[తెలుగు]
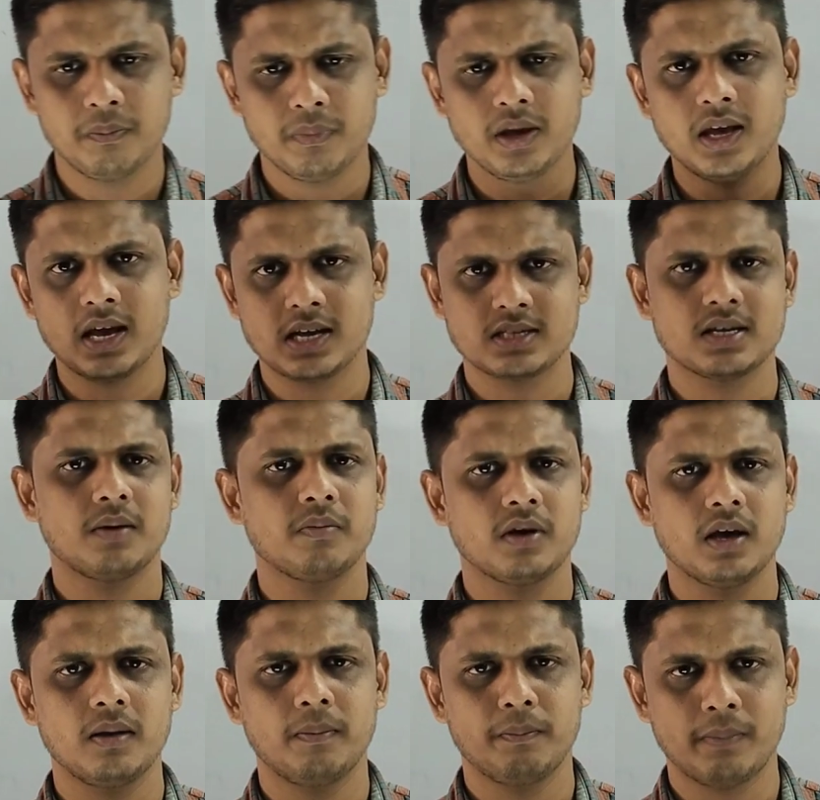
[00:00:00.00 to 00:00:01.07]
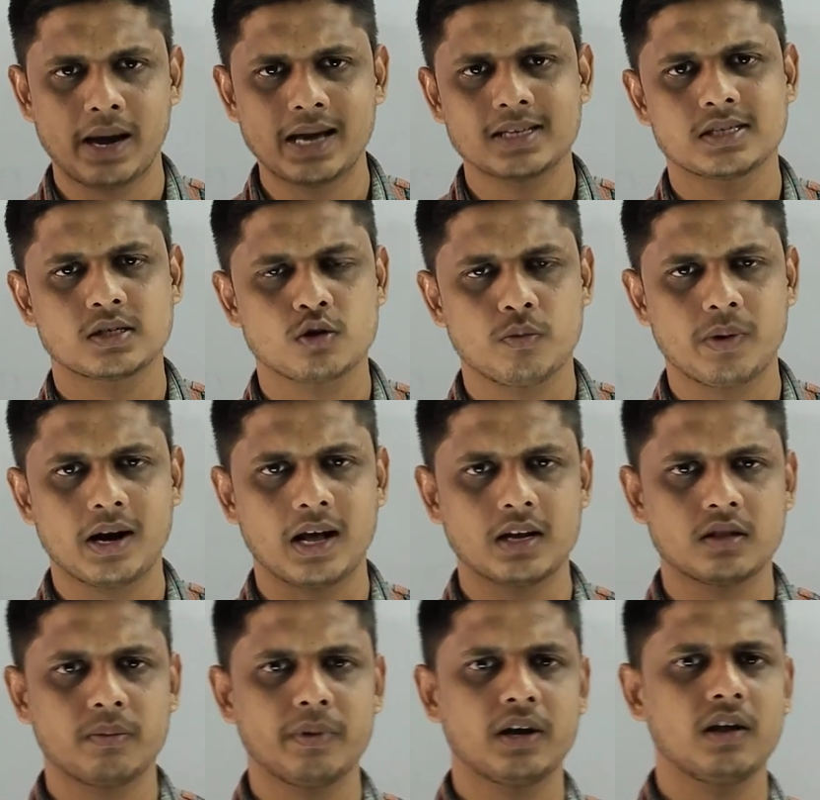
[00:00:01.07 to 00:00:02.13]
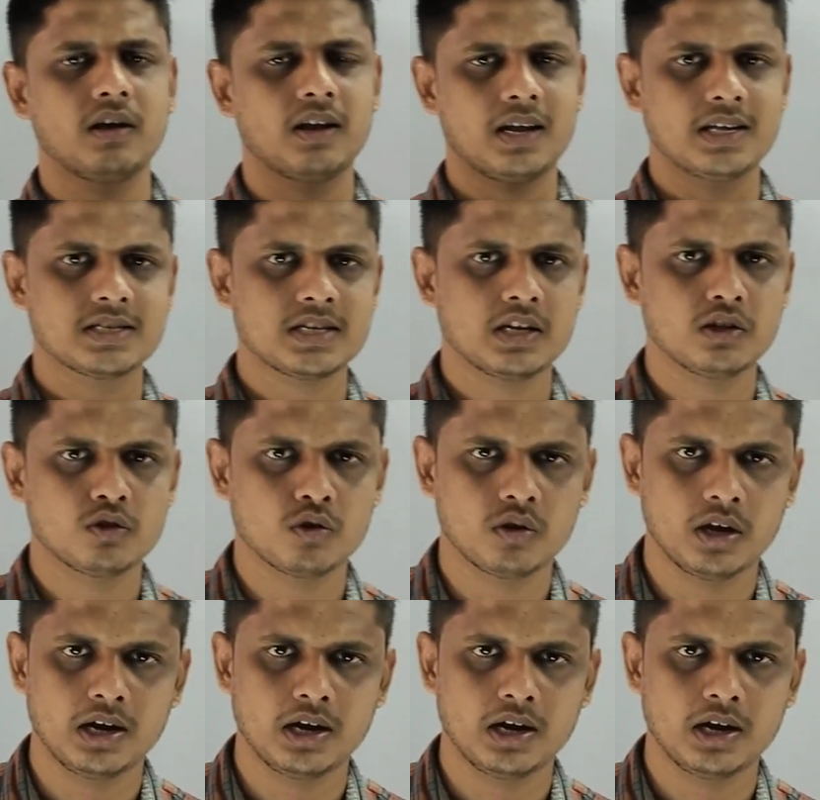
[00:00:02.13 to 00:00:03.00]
మీ ఎగ్జామ్కి మ్యాథ్స్తో పాటు అర్థమెటిక్ రీజనింగ్తో